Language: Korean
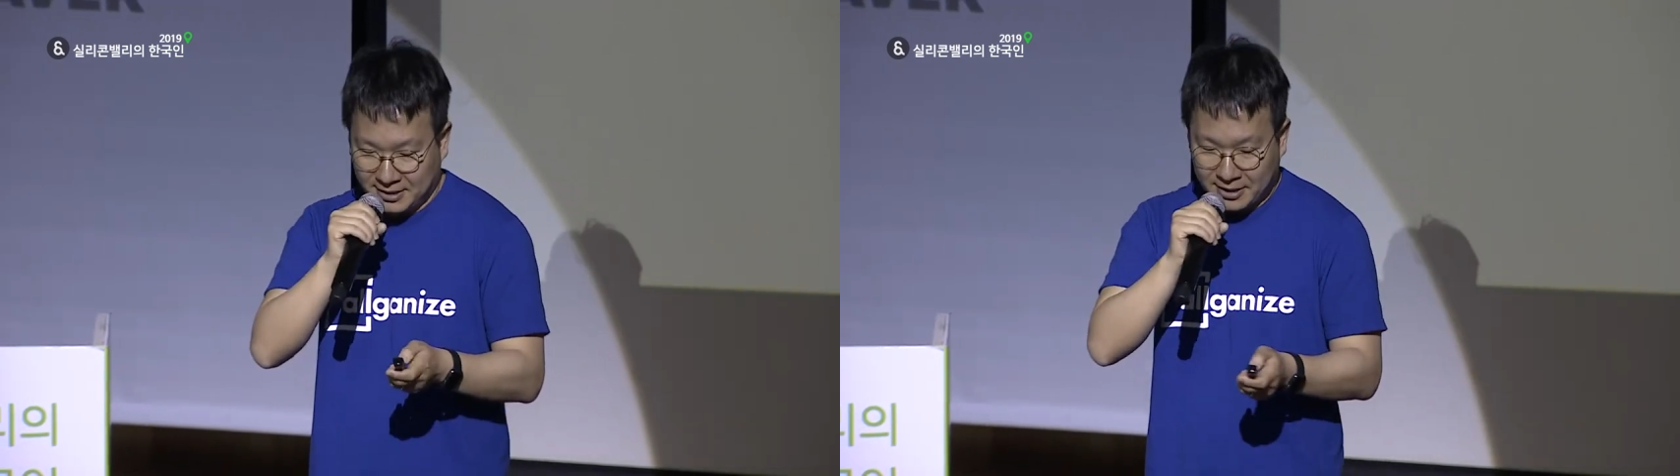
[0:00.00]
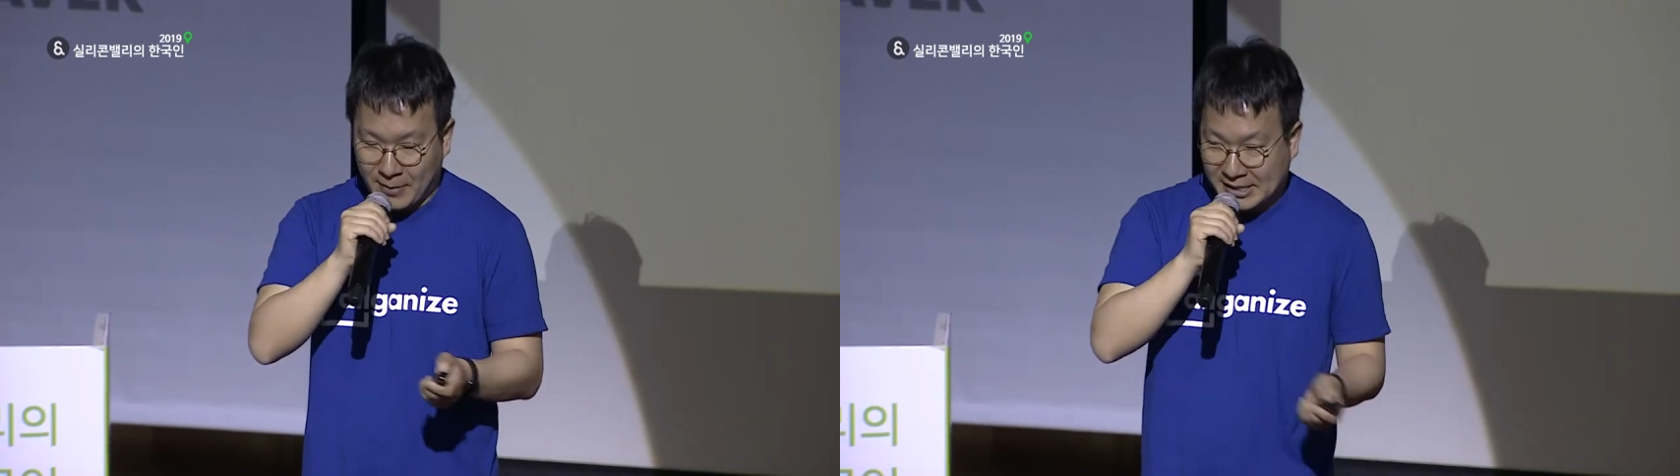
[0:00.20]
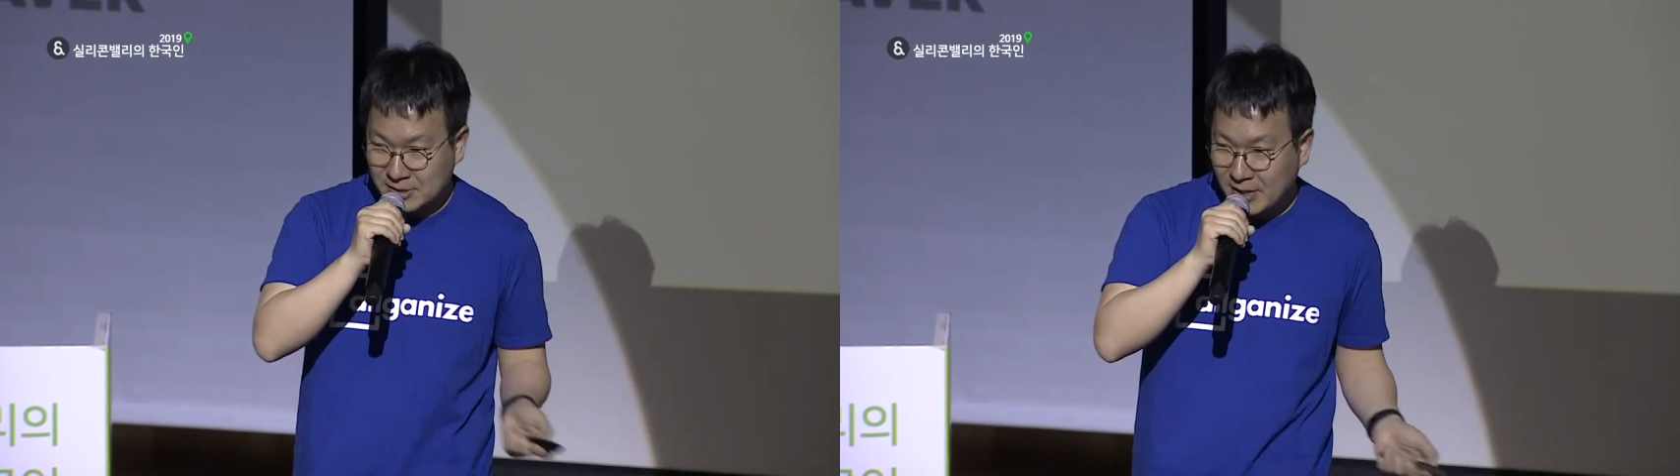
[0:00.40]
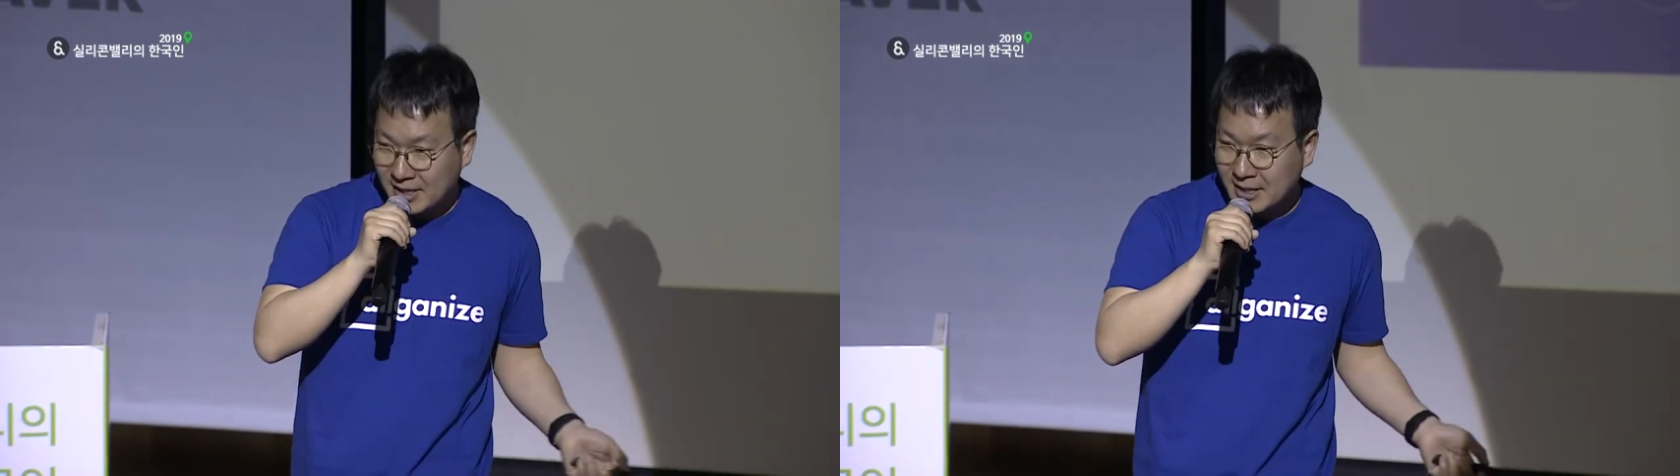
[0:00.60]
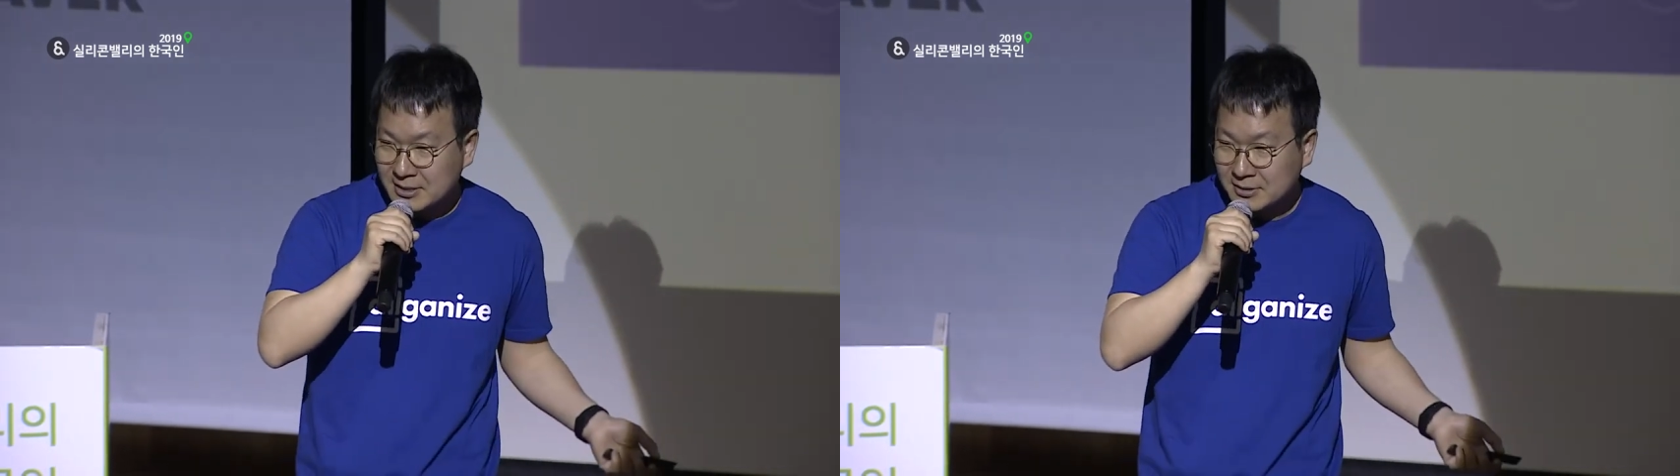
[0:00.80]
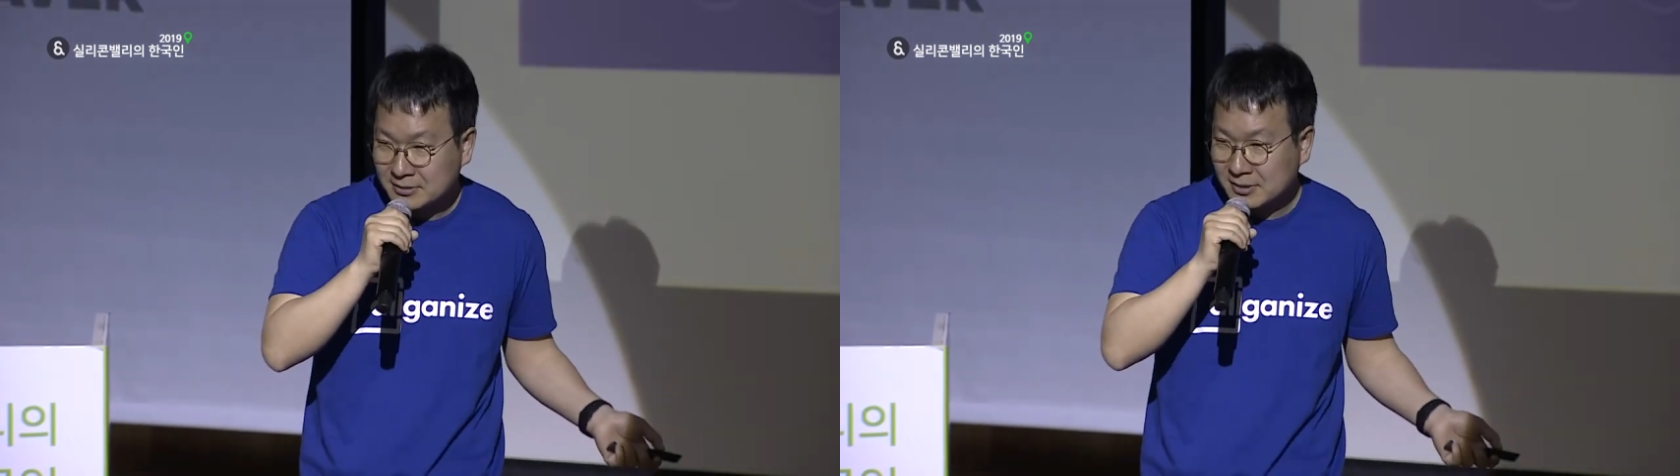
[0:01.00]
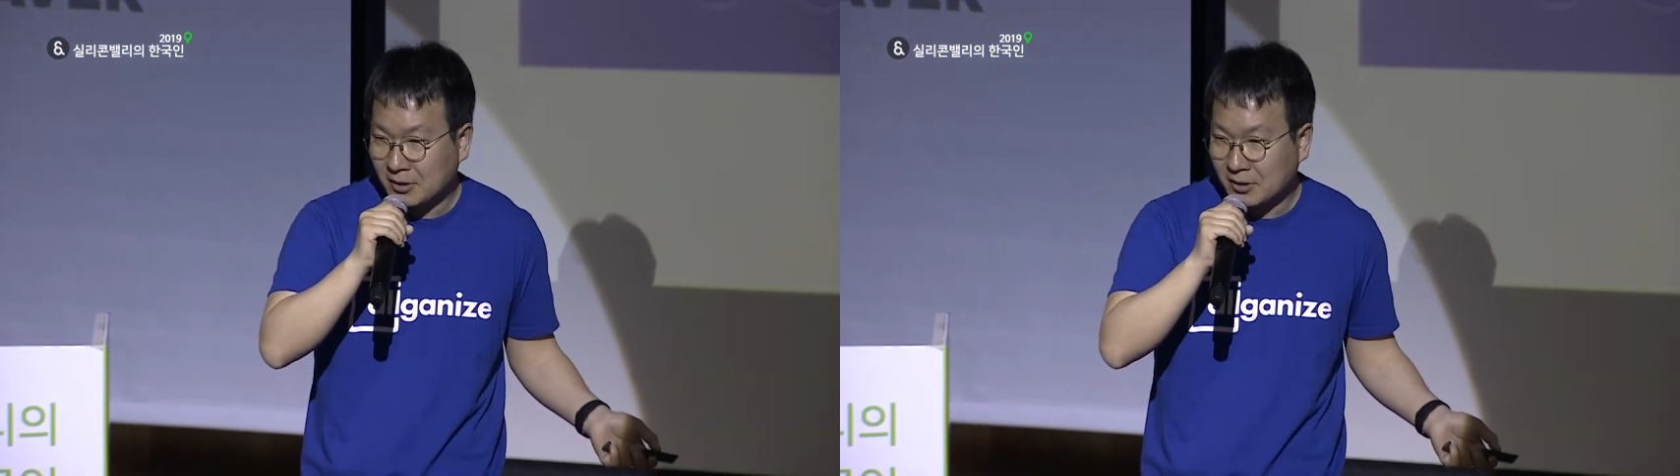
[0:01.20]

그 마지막에 인연을